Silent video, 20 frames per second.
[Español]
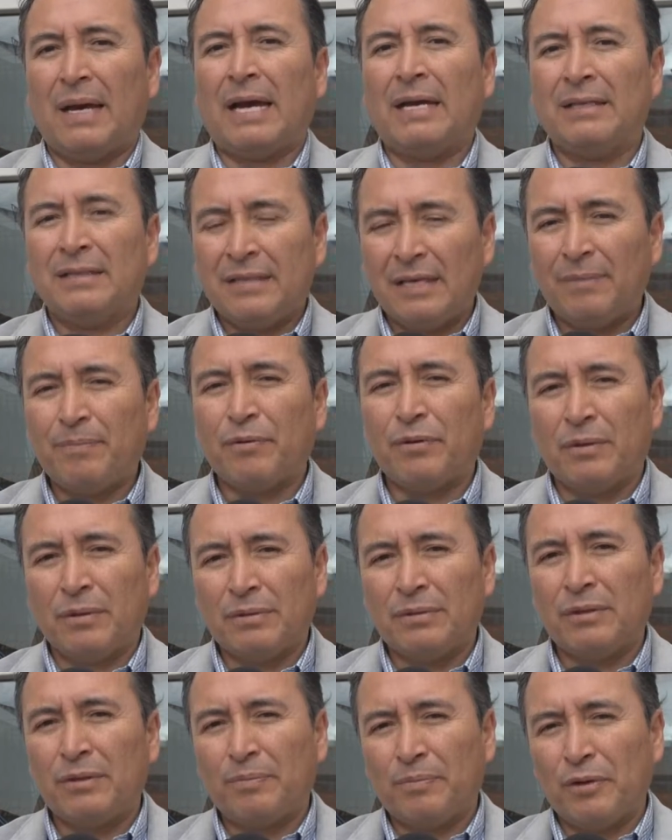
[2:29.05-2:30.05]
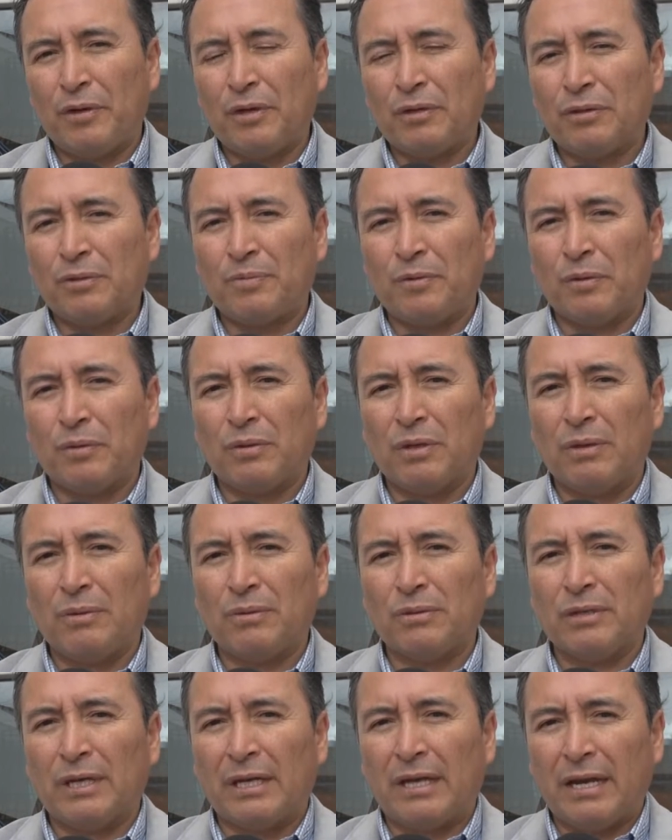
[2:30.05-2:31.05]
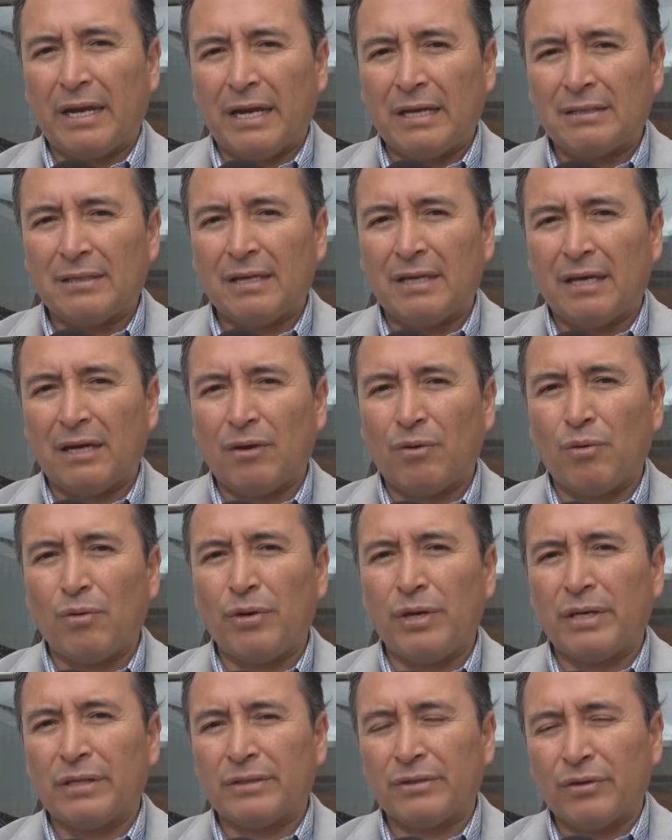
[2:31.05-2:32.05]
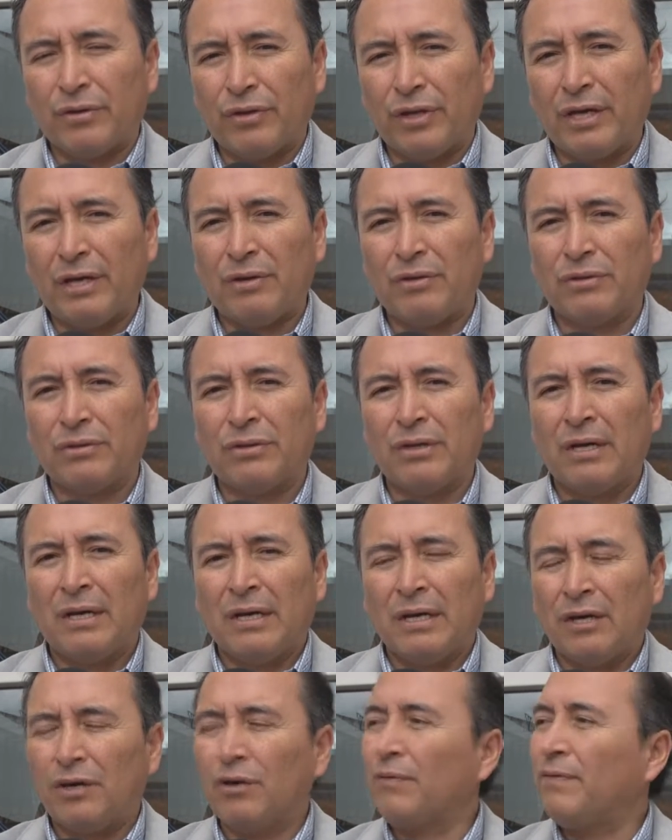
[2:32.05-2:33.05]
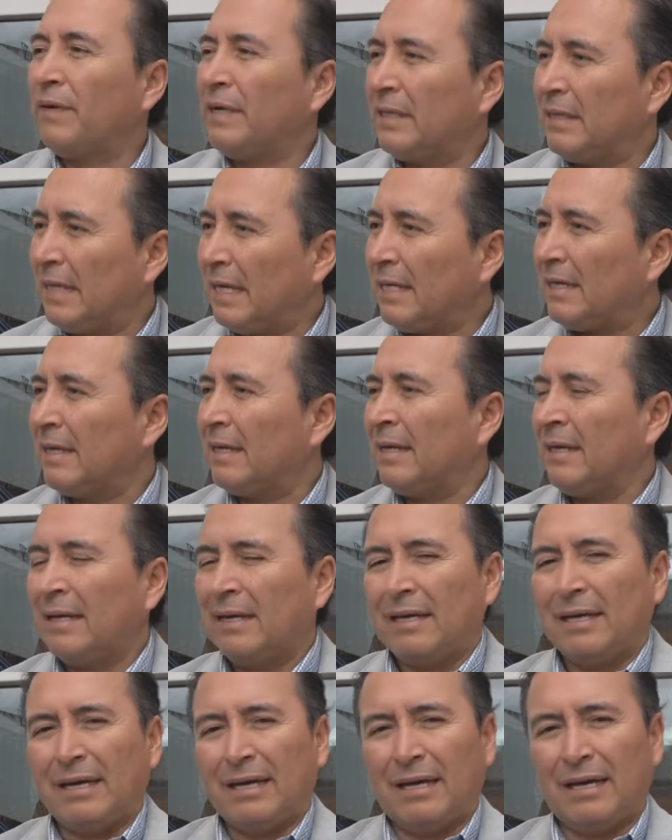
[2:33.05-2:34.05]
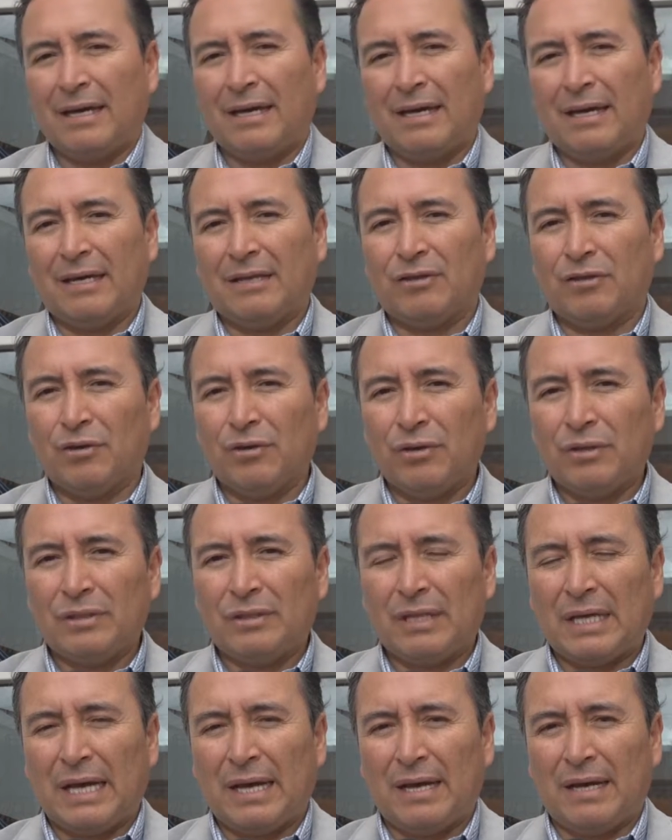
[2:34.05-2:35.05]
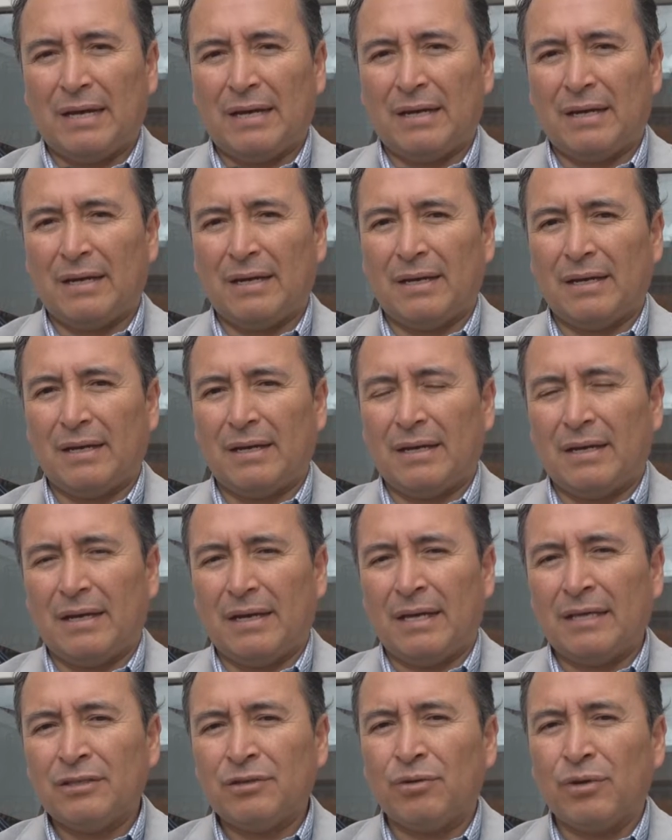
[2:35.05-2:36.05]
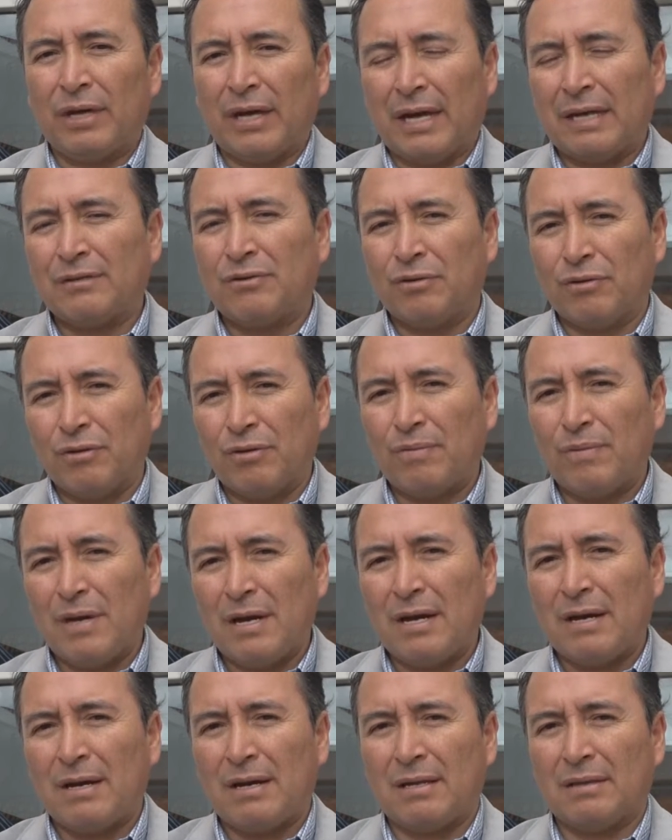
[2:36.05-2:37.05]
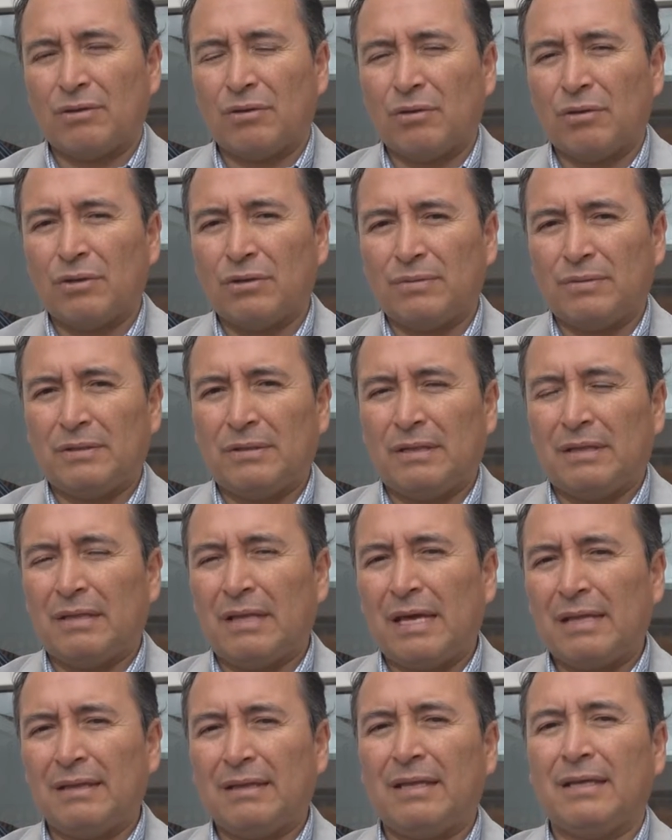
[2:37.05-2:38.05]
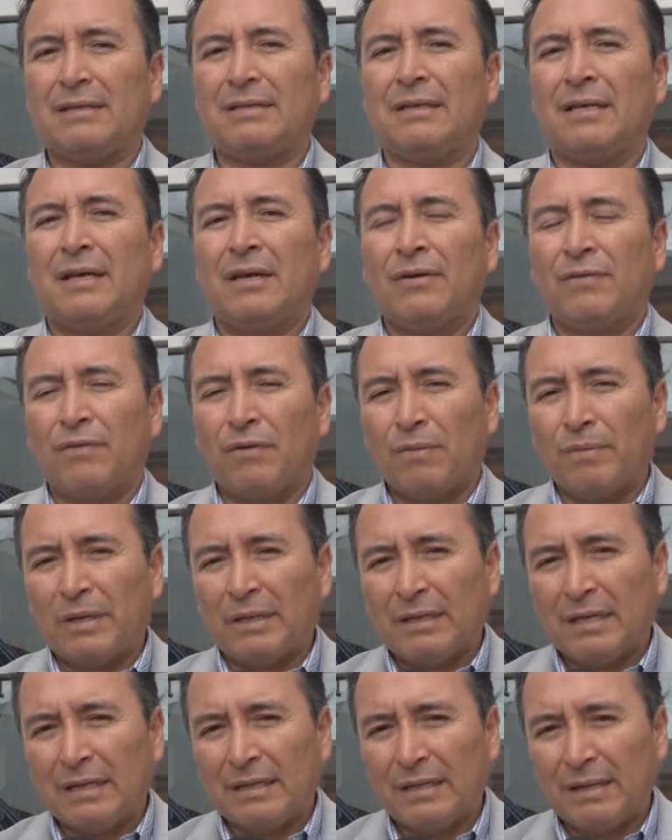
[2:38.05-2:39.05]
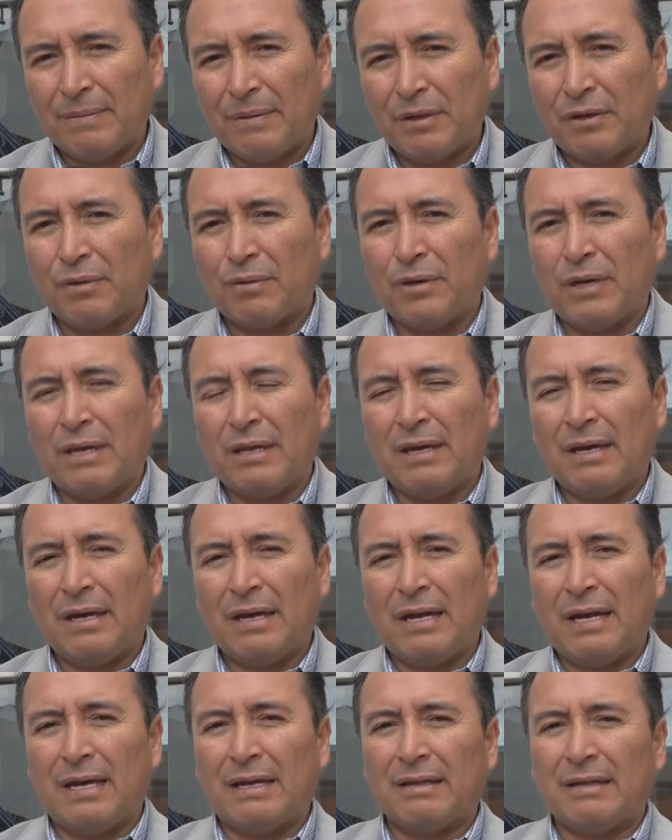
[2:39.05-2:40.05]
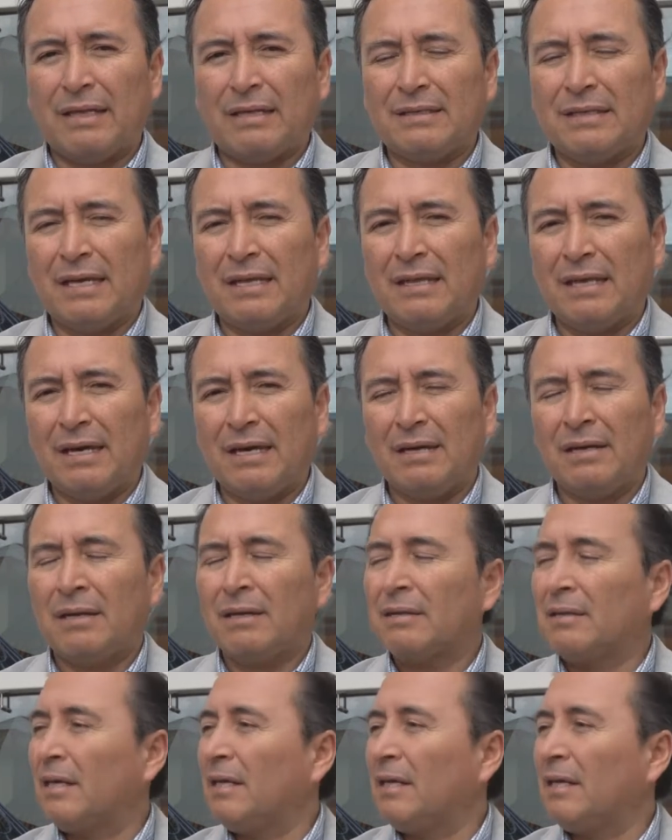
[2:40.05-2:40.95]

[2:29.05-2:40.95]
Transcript: ahí sí podemos hacer proyectos productivos de crianza de cuyes, conejos y ofertar eh, todo esto en gastronomía a todos los visitantes, fomentar también, como ya dije, la artesanía.